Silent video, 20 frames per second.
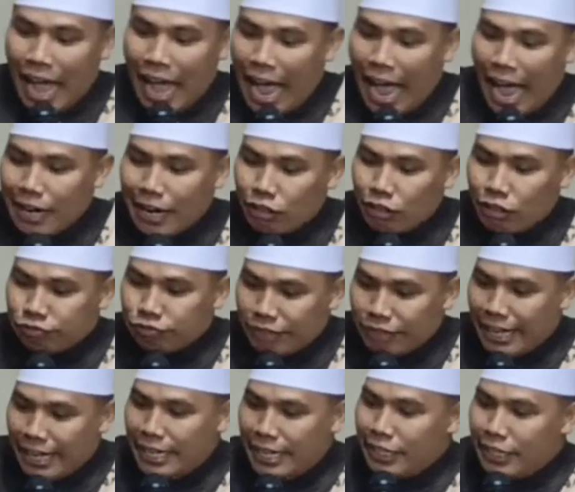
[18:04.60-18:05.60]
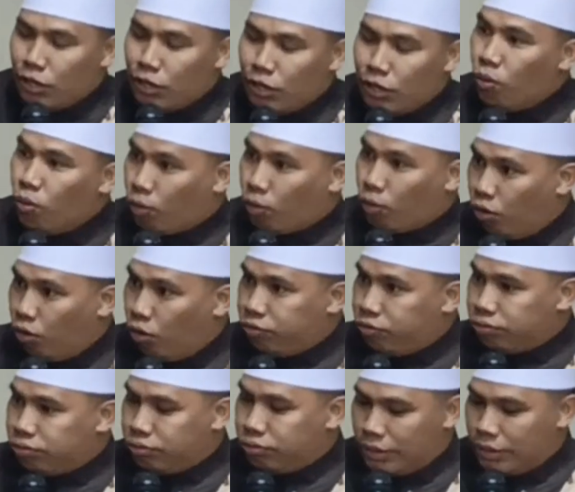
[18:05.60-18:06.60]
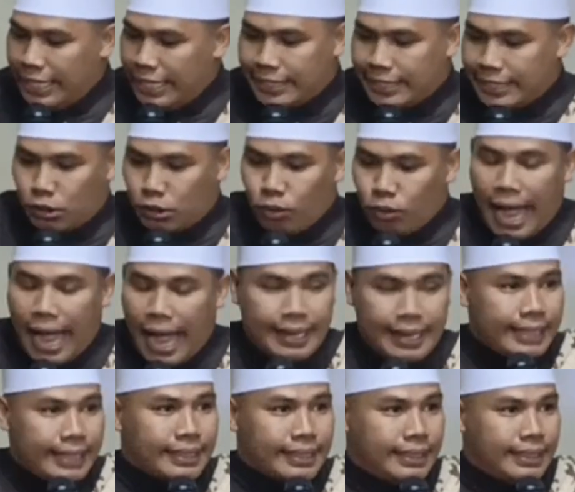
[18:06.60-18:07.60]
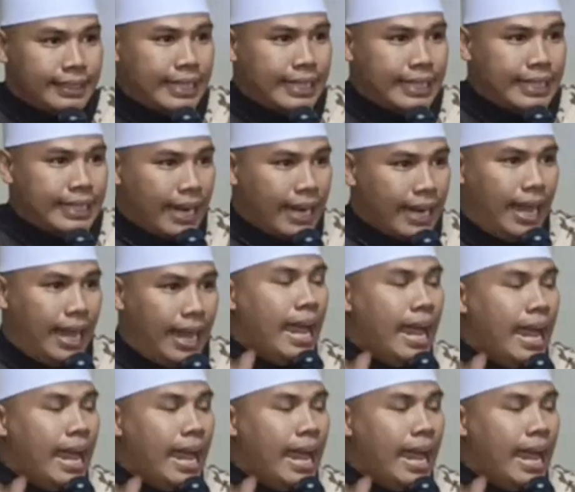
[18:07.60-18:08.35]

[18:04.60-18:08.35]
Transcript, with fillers: Arafah ini wukuf, di situ ada sejarah